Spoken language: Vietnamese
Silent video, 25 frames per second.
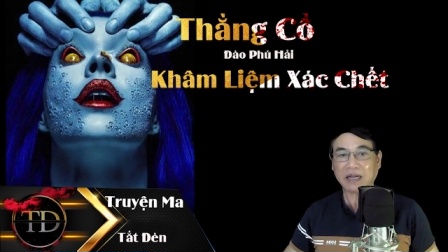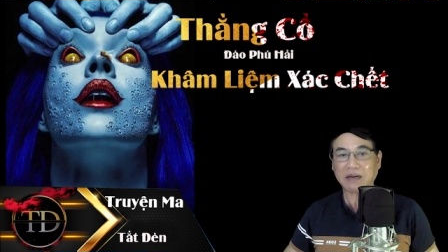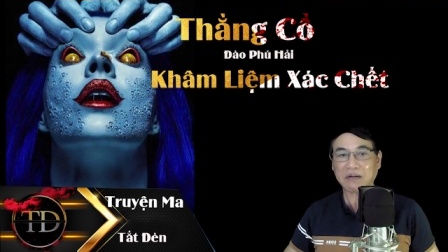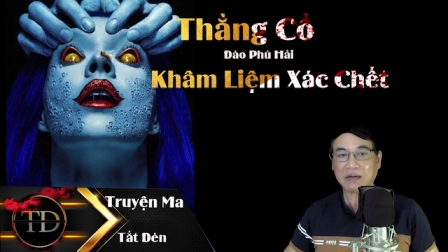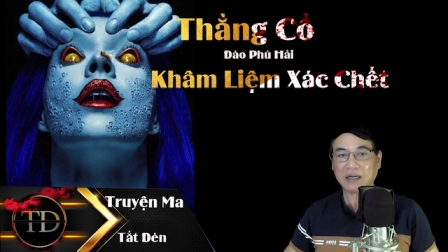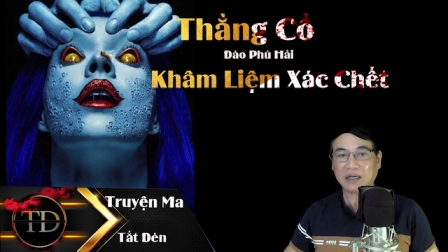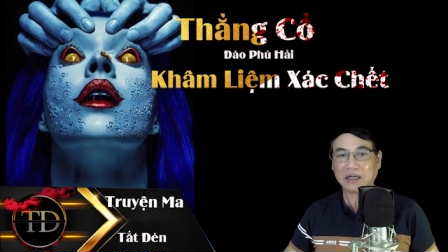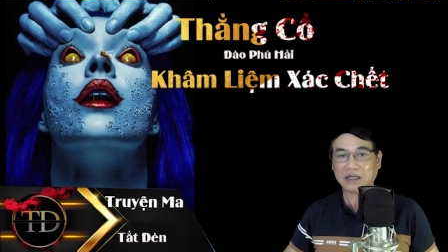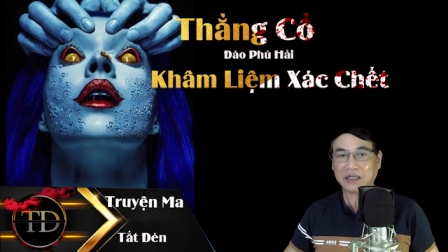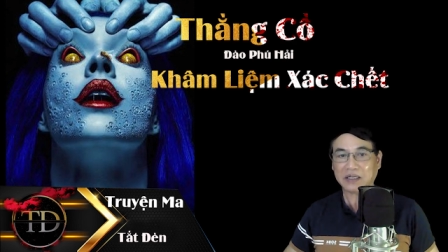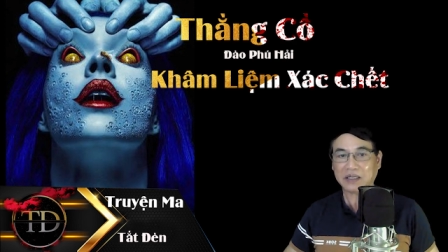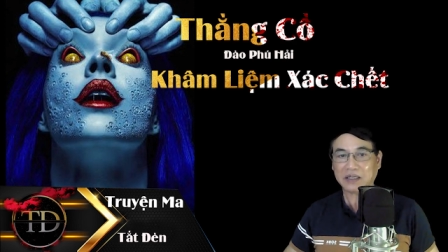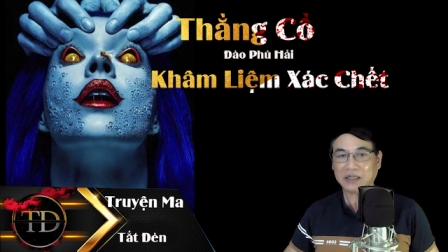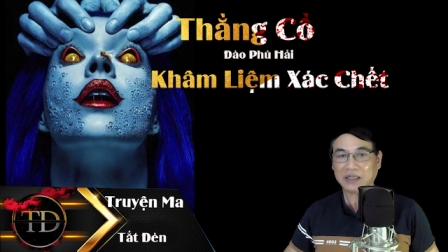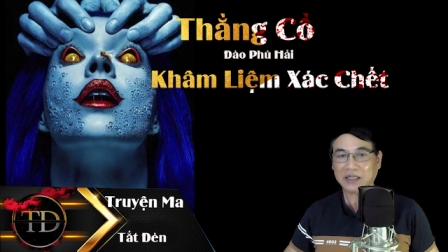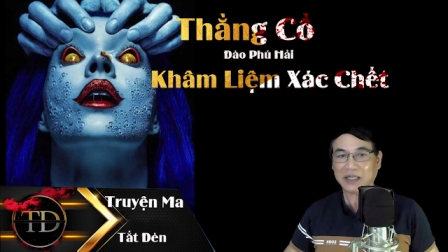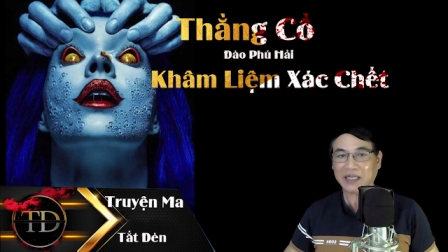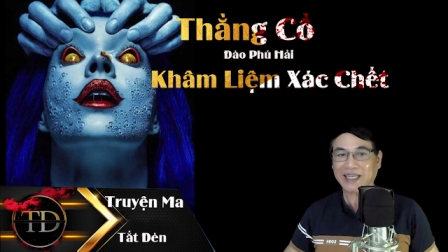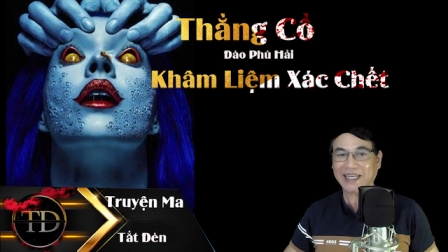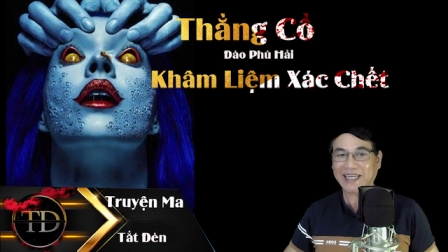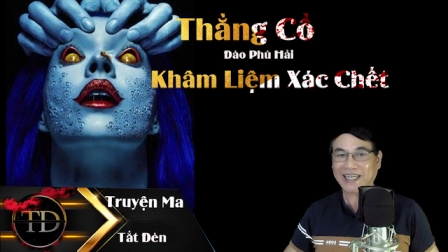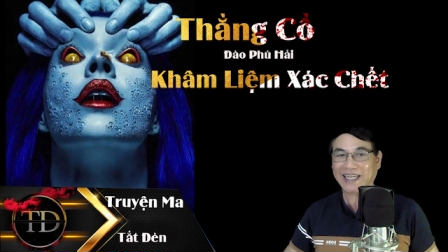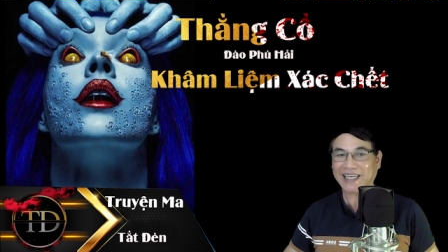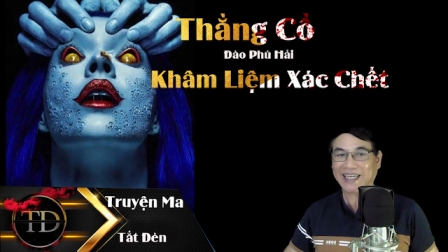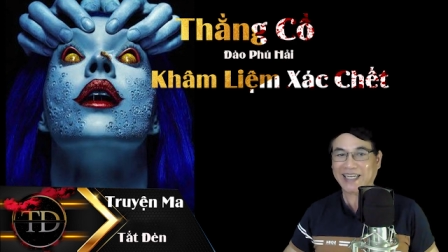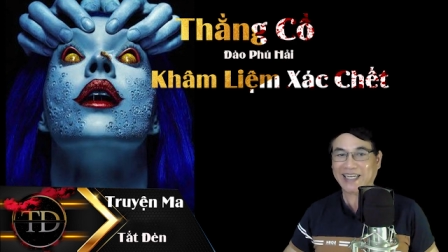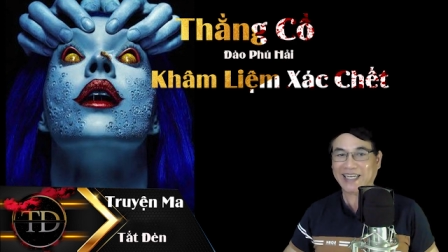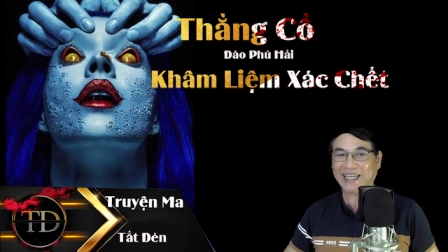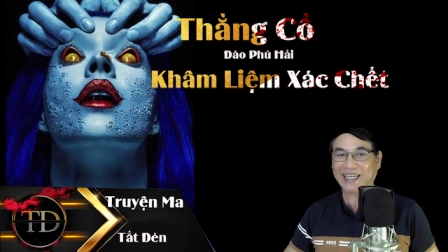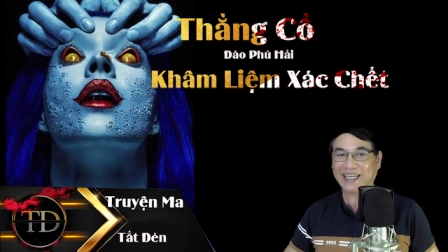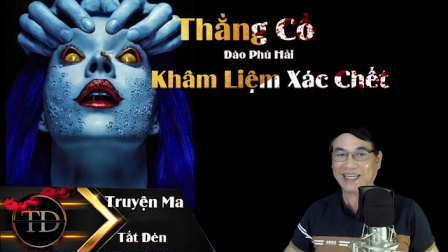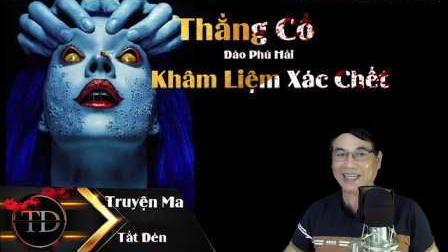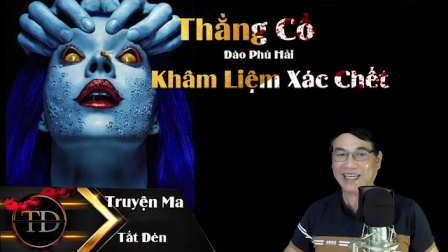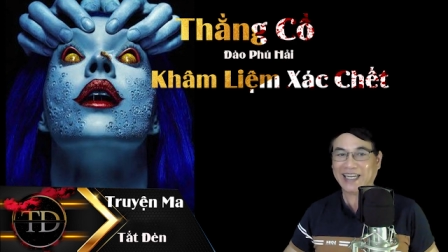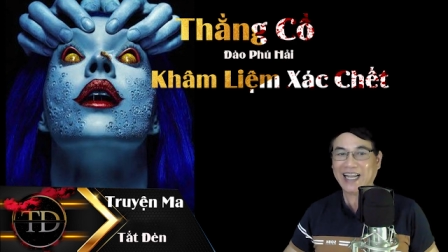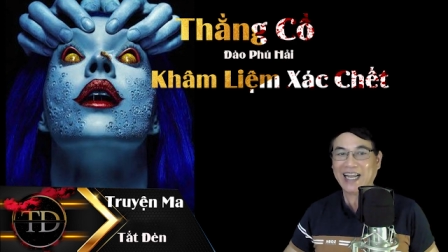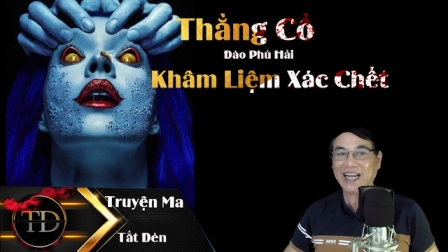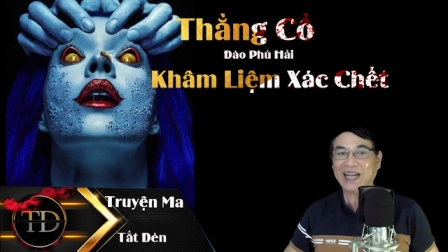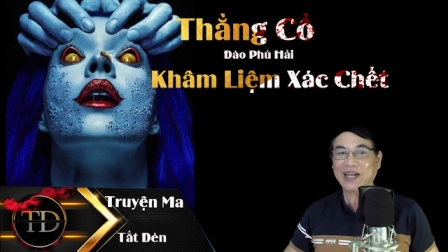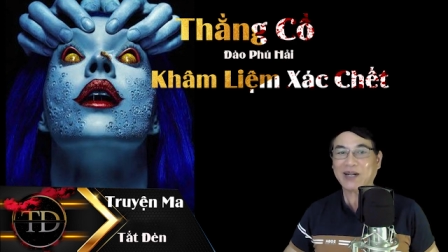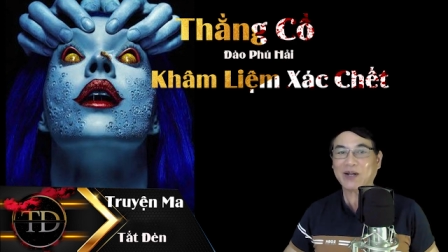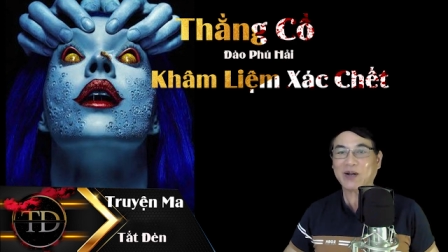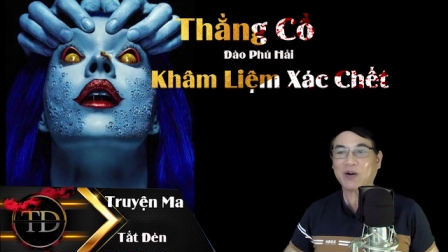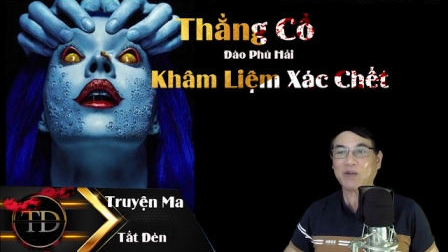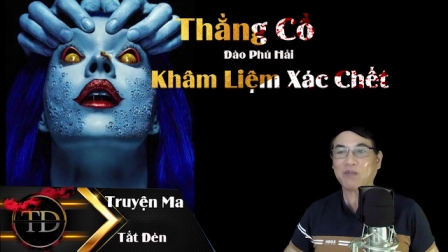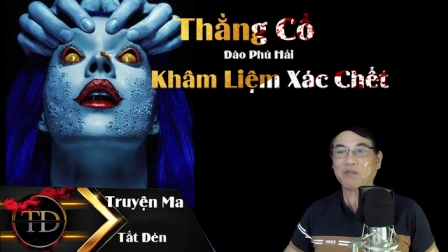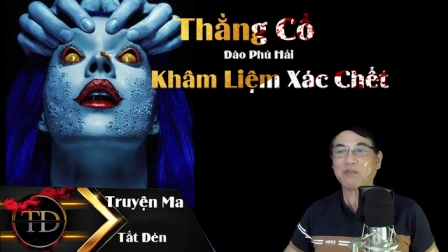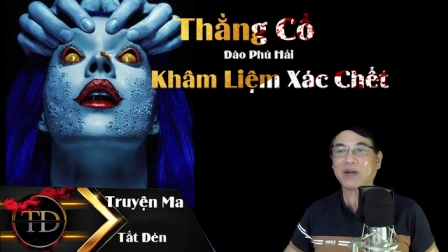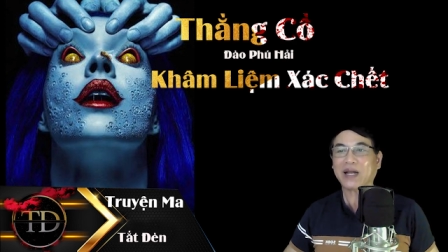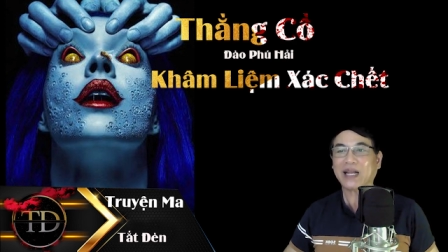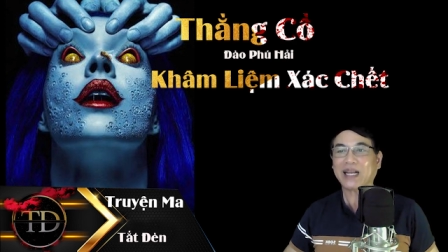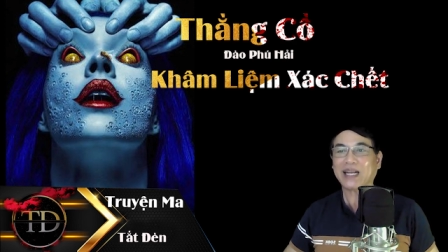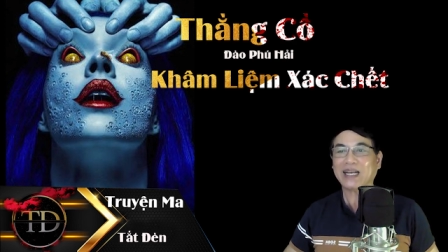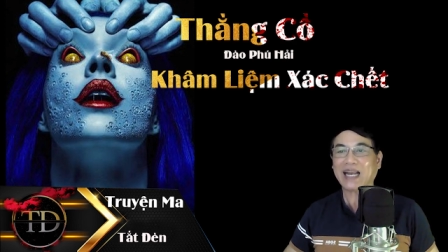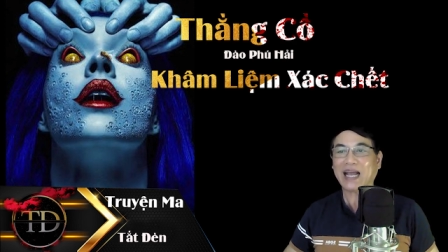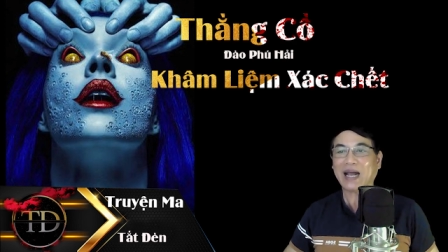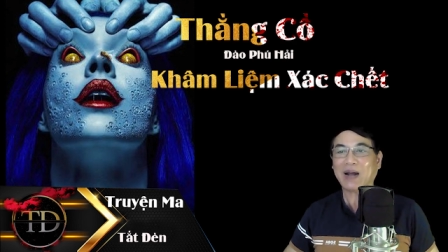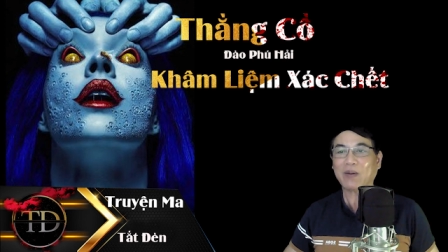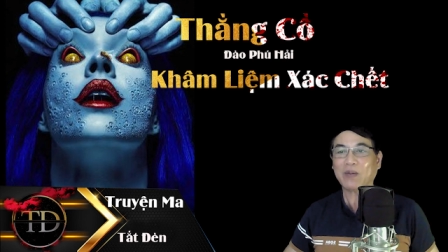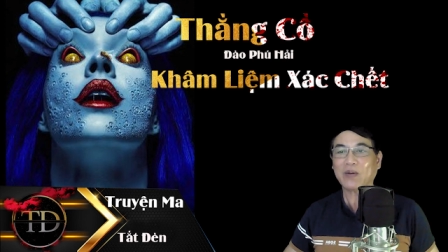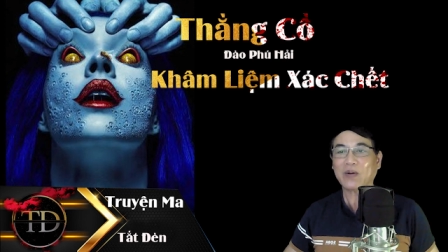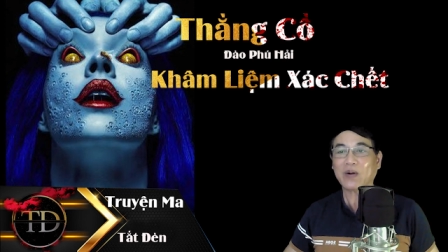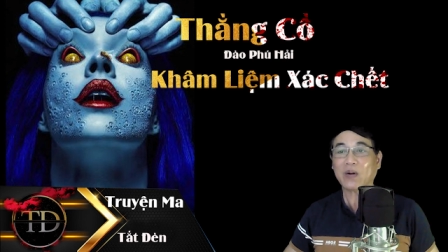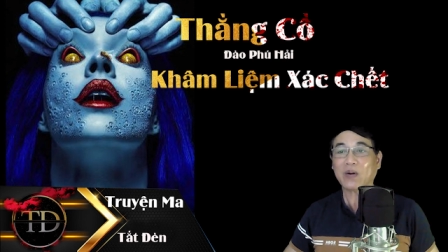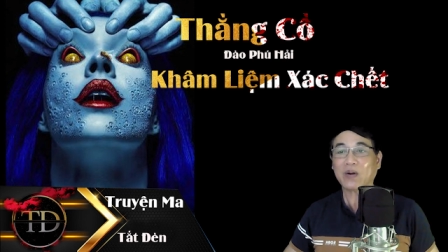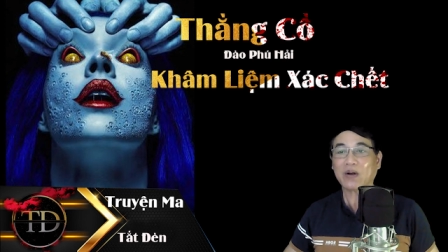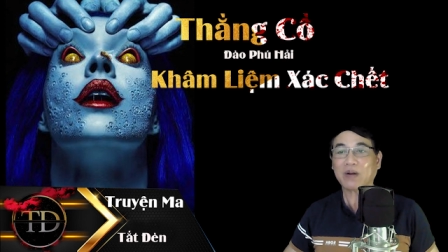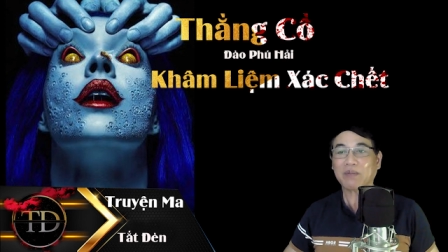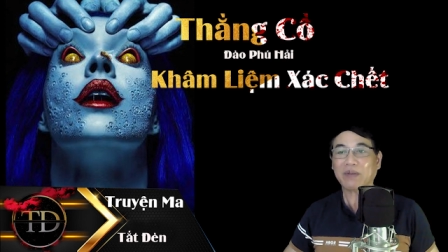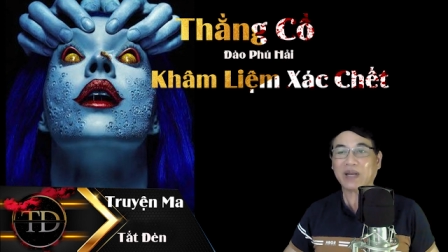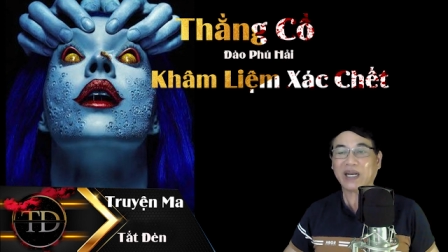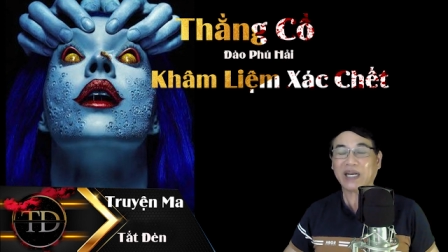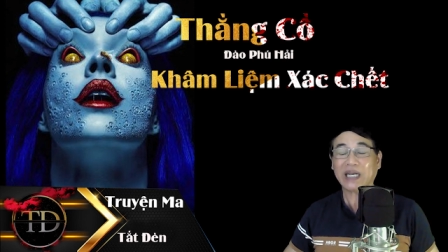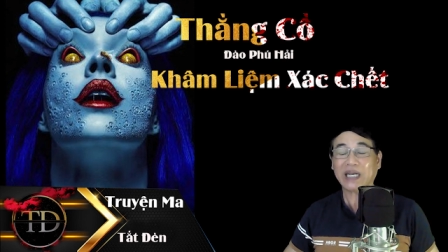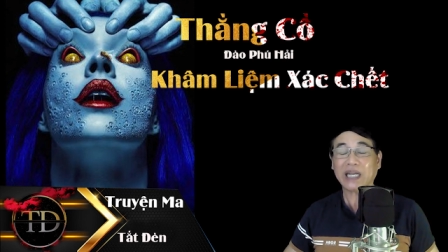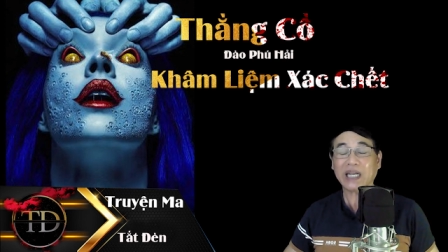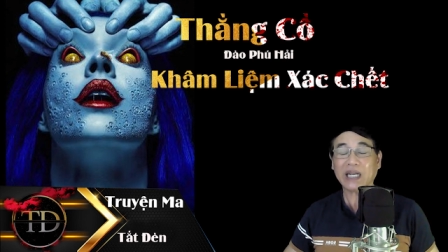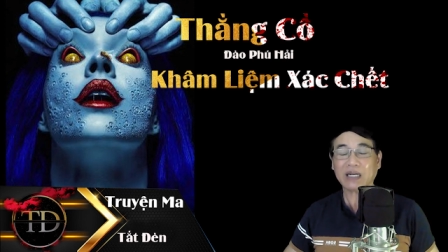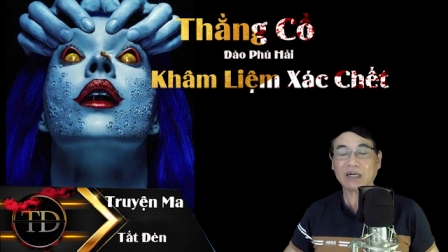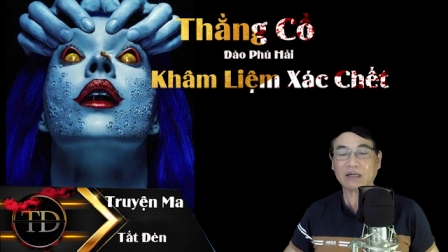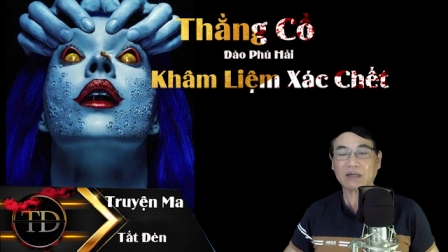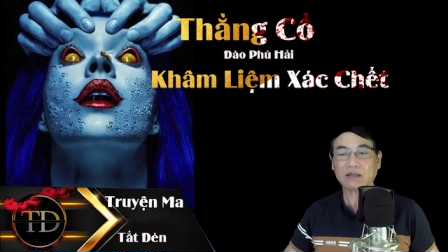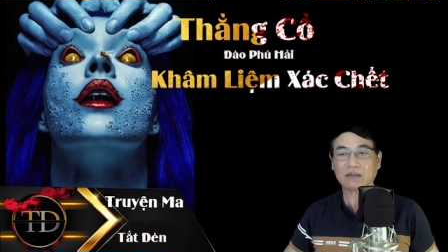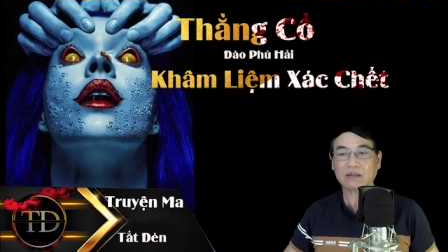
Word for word: lời. Cũng may lão không có bị điếc.